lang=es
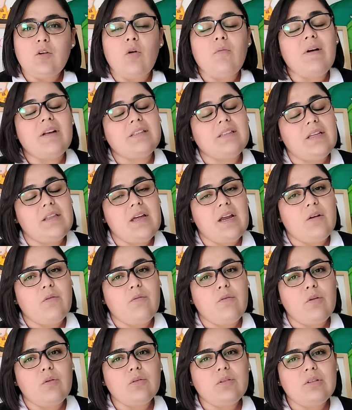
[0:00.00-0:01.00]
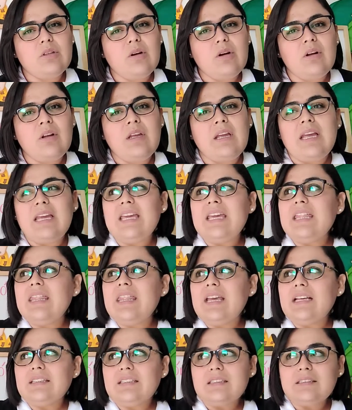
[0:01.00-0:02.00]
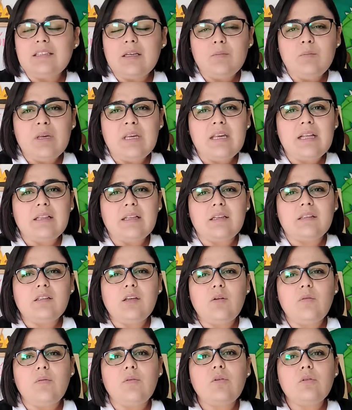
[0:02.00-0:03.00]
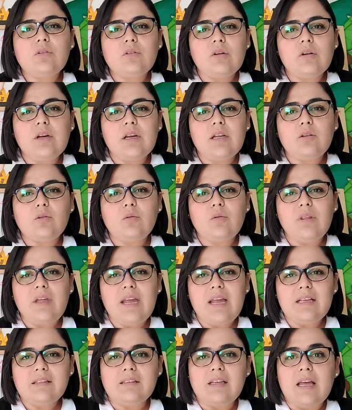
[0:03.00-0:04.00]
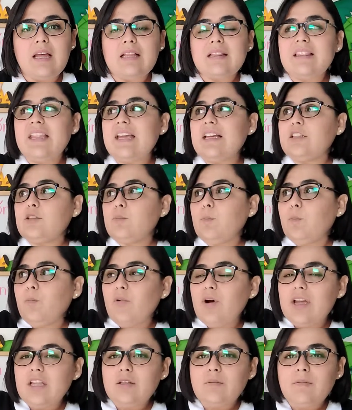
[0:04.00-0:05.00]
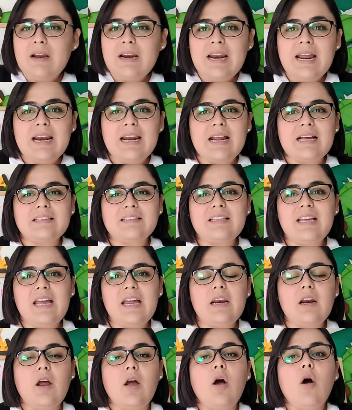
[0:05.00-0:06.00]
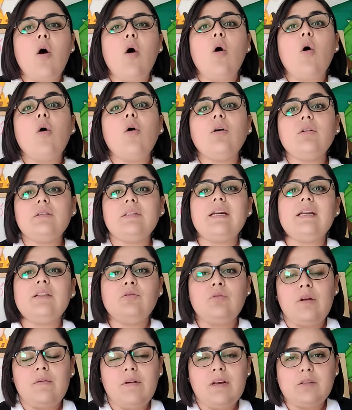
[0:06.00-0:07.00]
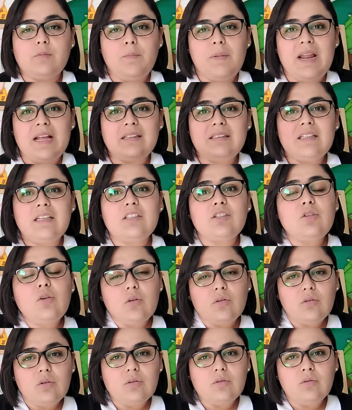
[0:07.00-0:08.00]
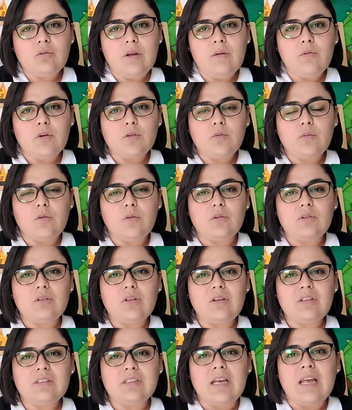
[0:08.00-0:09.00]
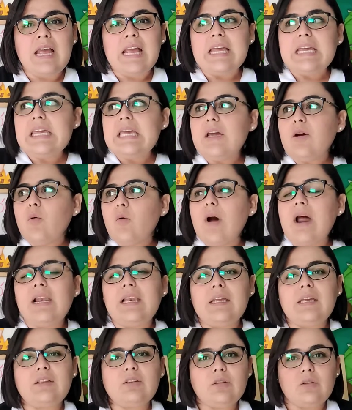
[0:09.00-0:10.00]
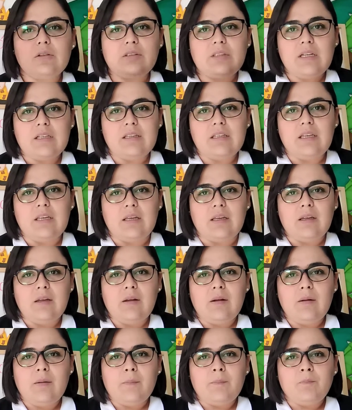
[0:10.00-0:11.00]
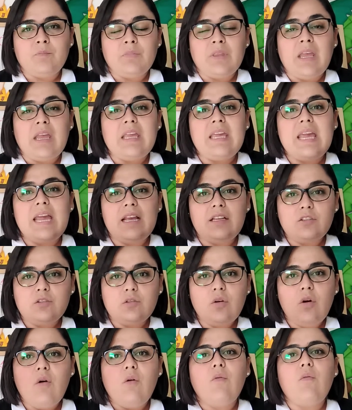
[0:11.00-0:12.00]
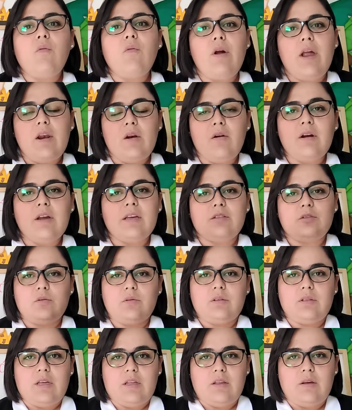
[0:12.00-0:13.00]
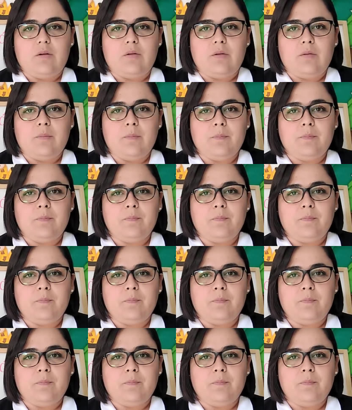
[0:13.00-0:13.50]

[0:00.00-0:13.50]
o vas a dar fruto y de esa semillita, ese fruto que tú des, después van a nacer otras nuevas plantas y otros nuevos frutos igualitos a ti. Y eso fue lo que sucedió.